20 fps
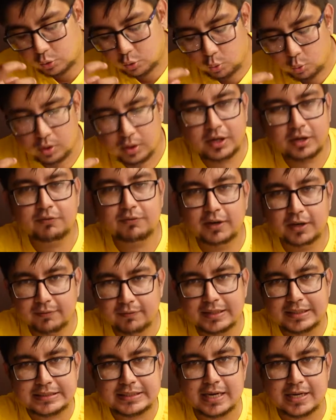কোলের
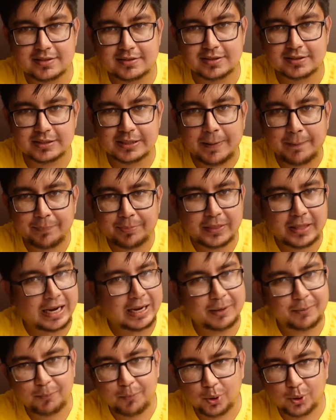ফ্লেভার যে আসতেছে
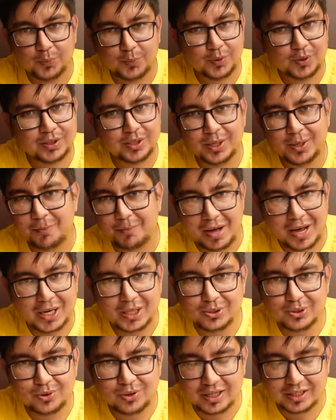এটা প্রথম কথা এটা
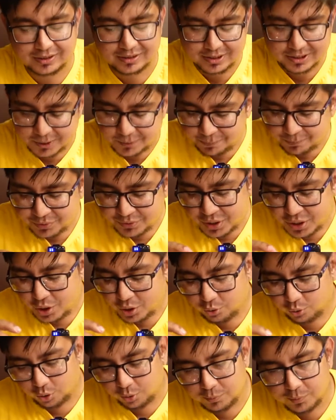মারাত্মক লাগতেছে
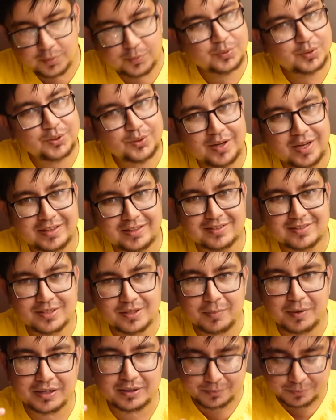গরমের মধ্যেও খাইতেছি
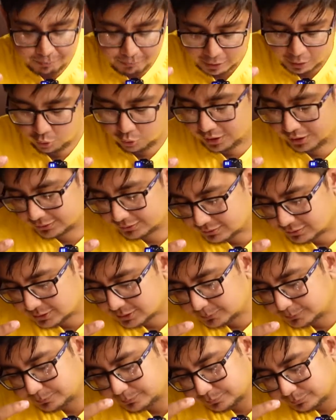বাট ভালো লাগতেছে